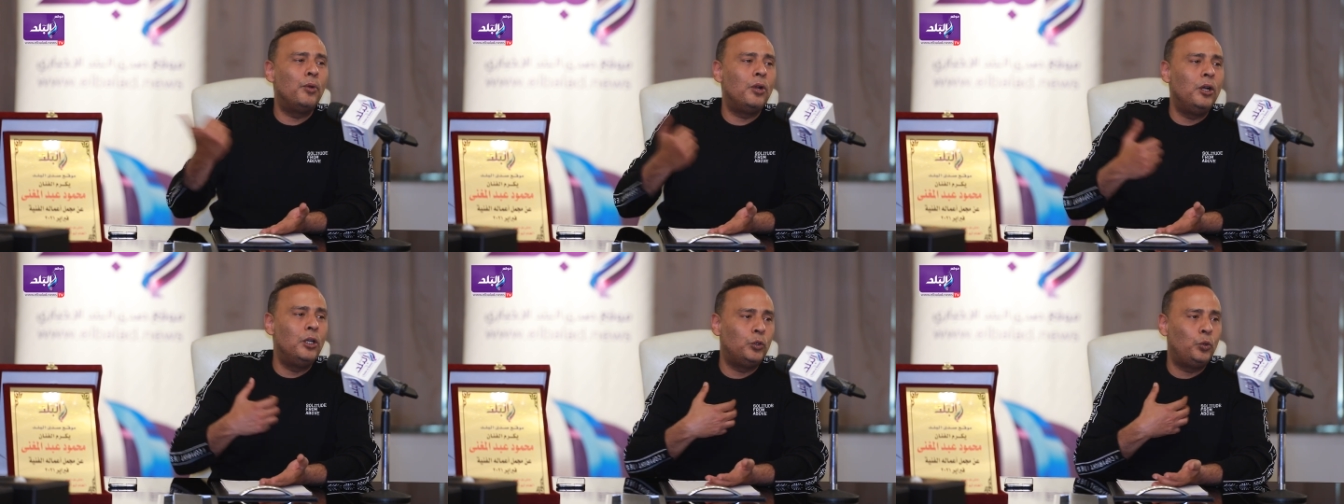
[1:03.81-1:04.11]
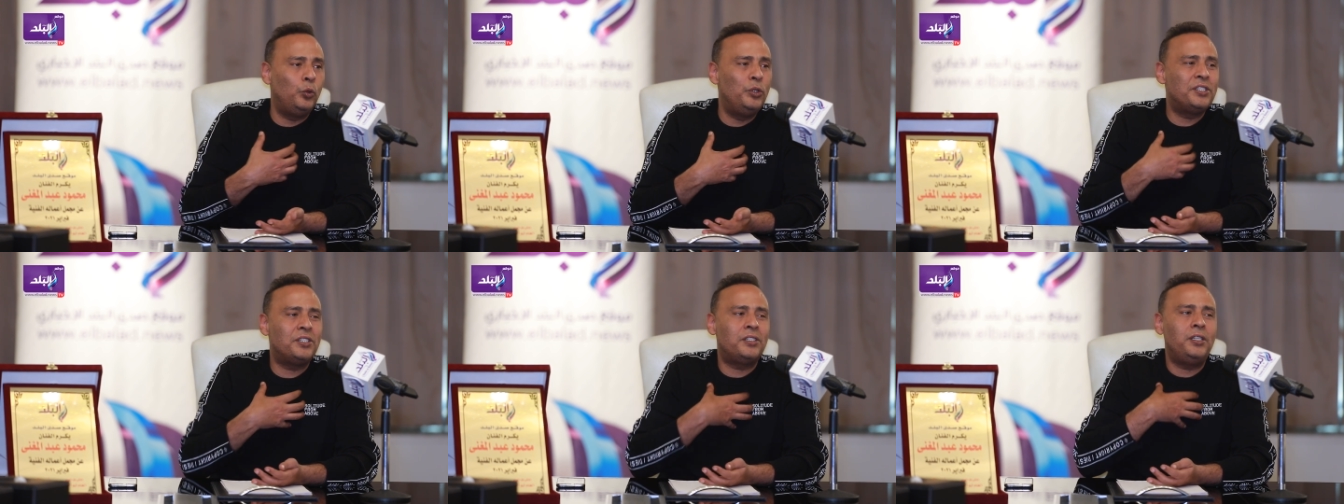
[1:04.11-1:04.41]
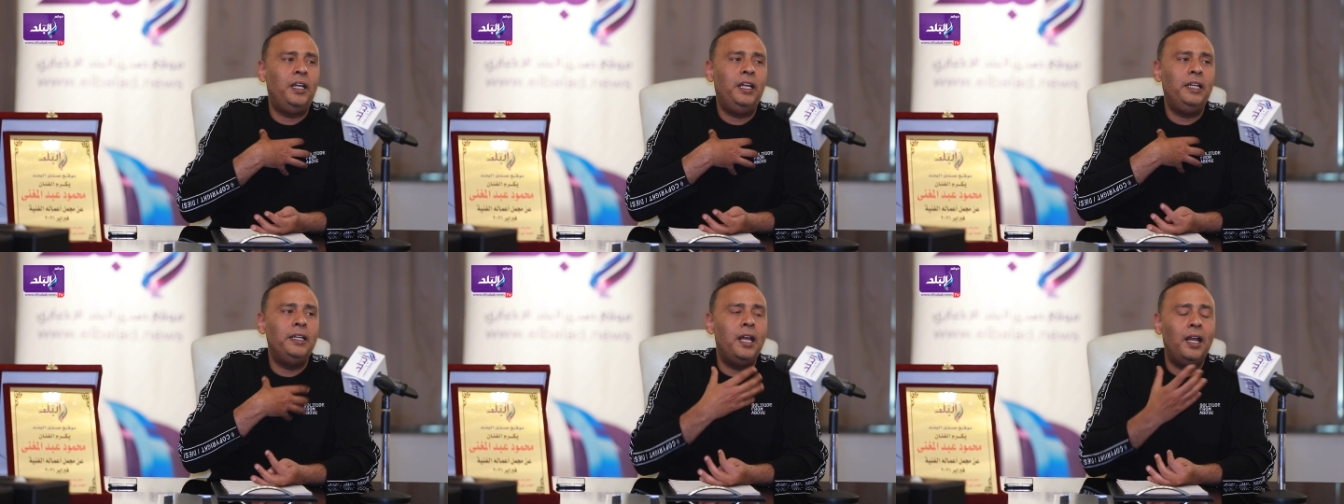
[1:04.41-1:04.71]
مراته
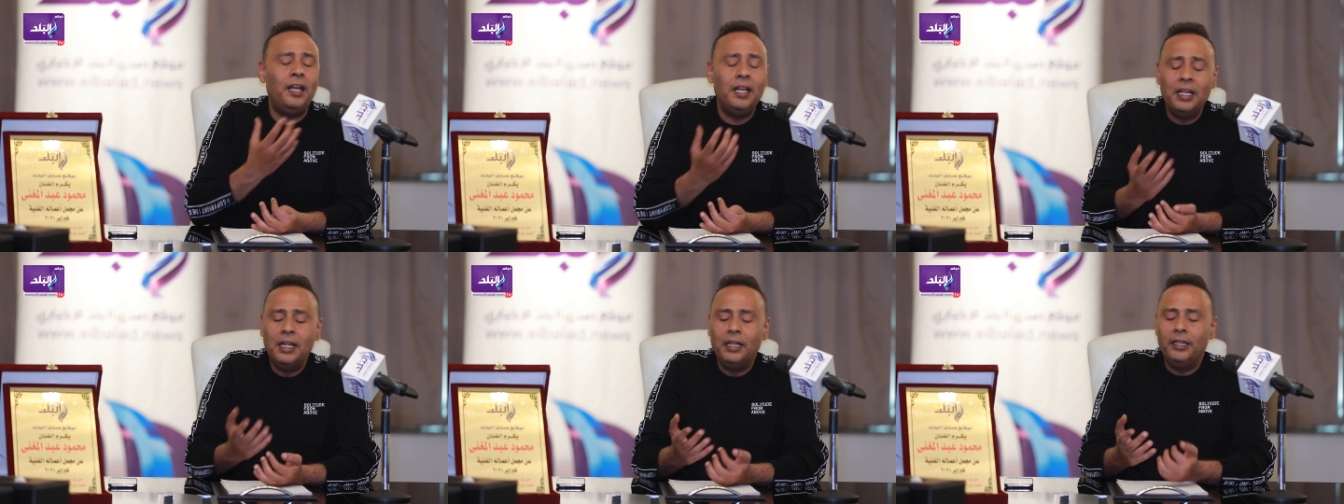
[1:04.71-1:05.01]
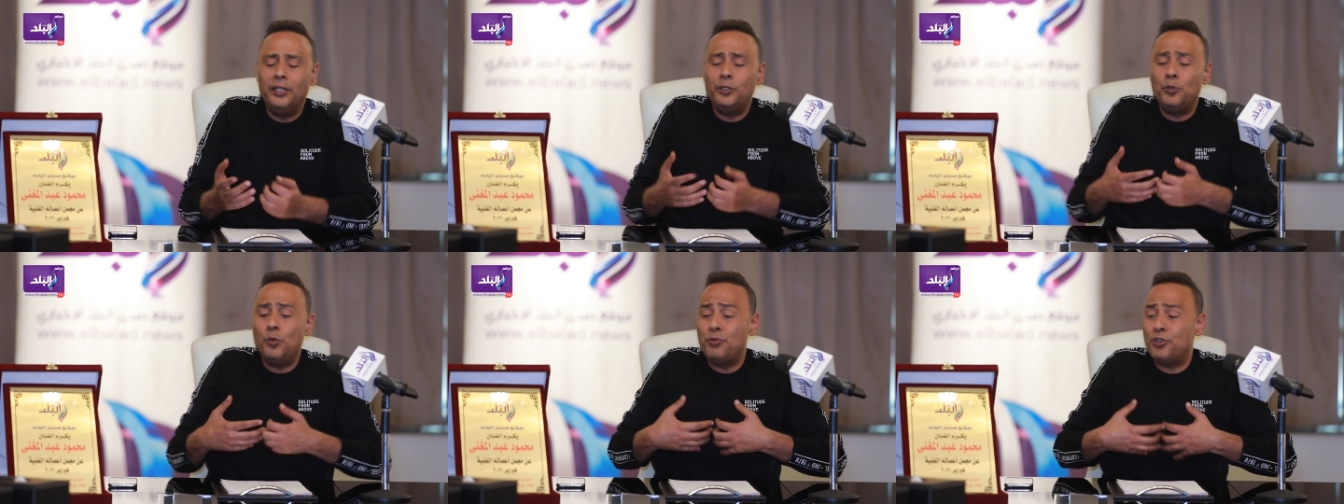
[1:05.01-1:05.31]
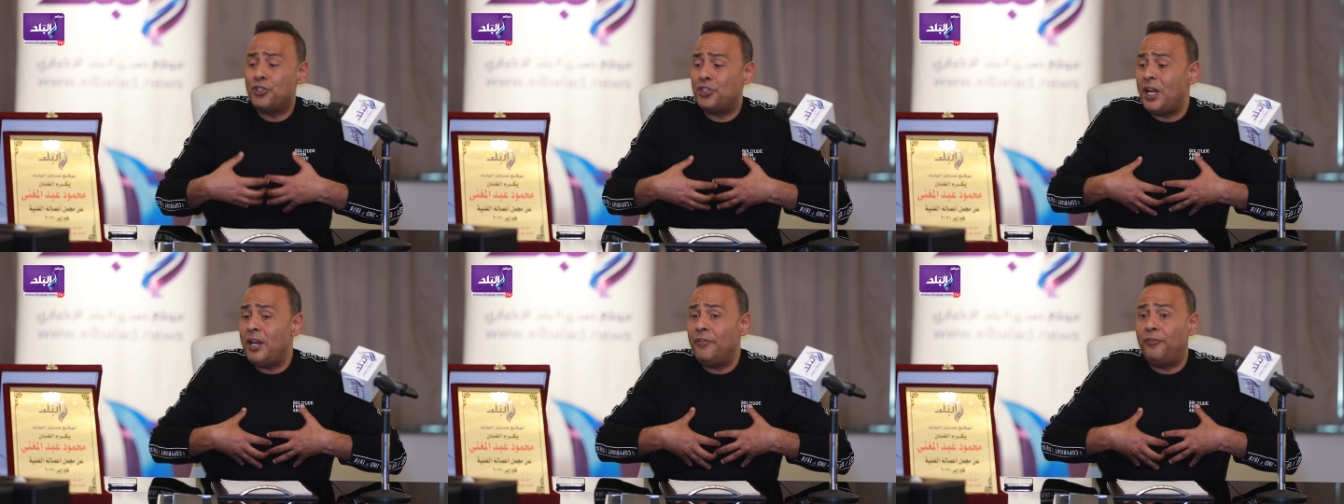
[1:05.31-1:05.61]
استحياء لانه
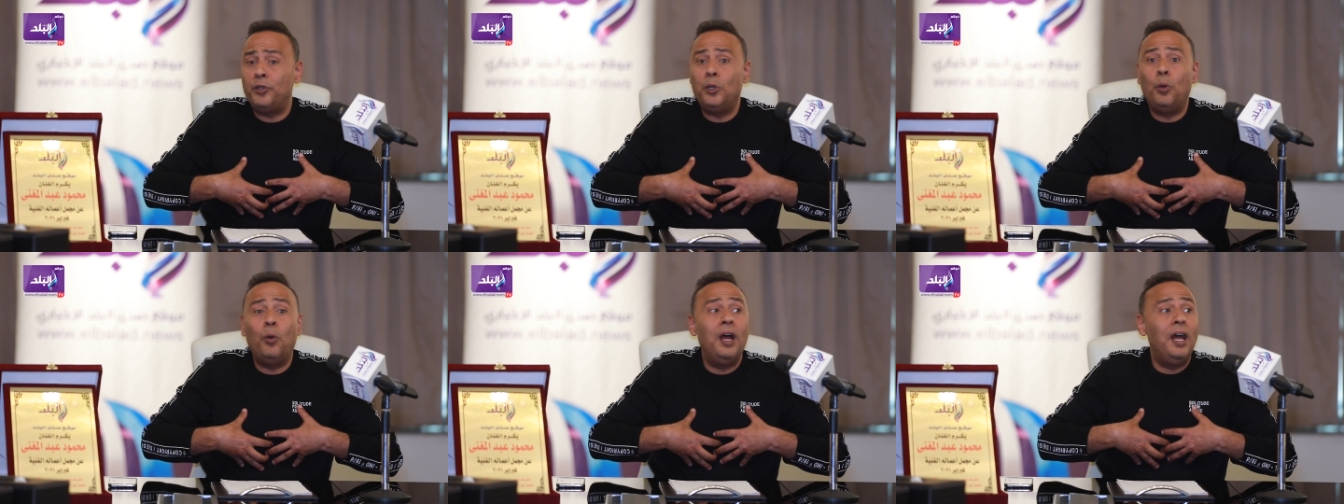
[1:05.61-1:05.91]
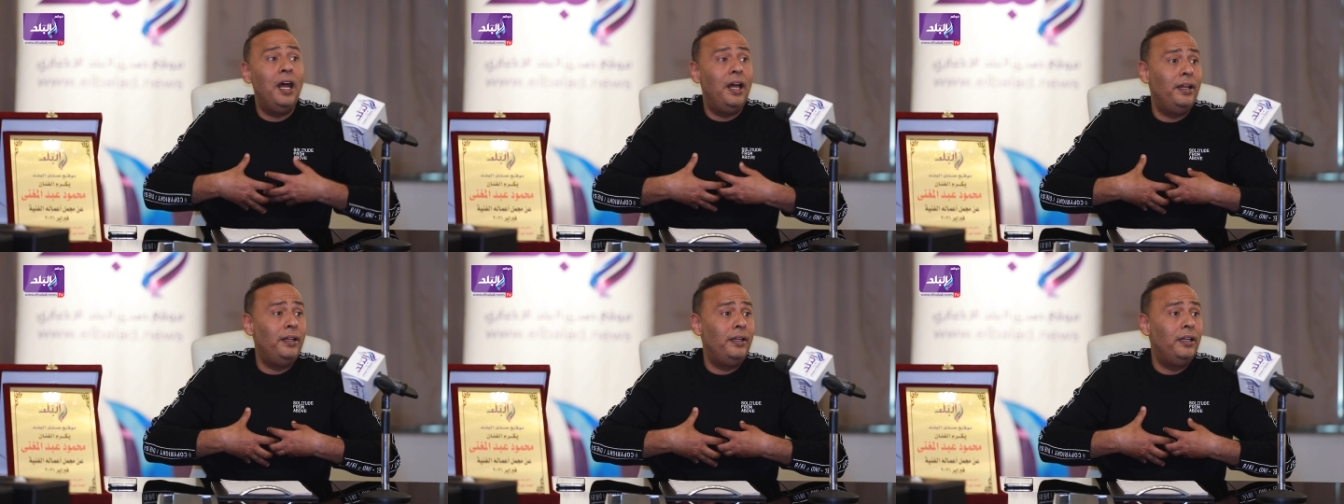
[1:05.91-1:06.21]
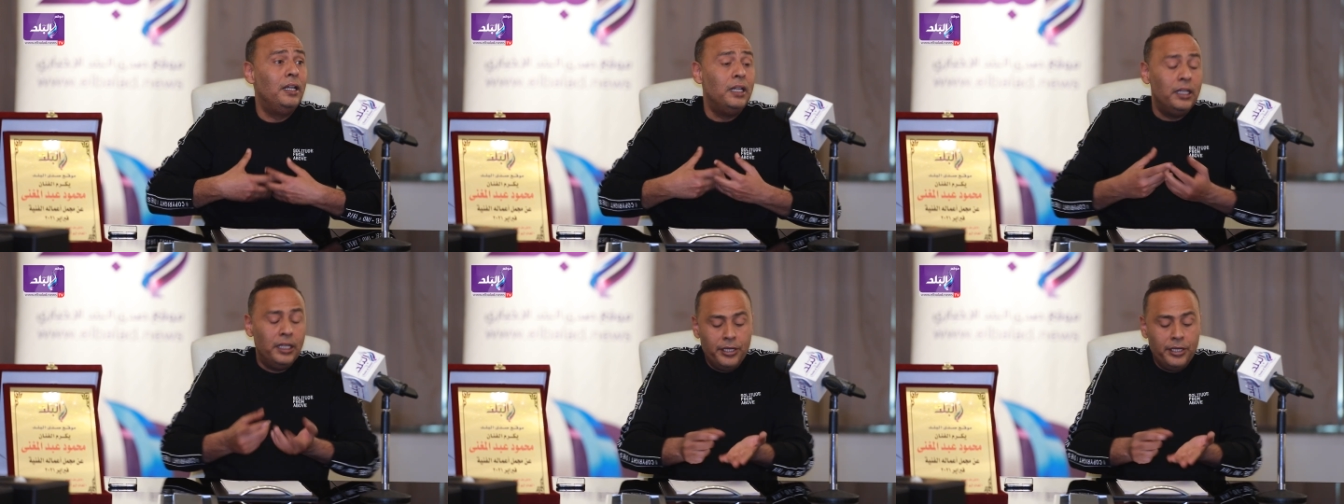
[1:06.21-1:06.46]
مش شايف ان هو اهل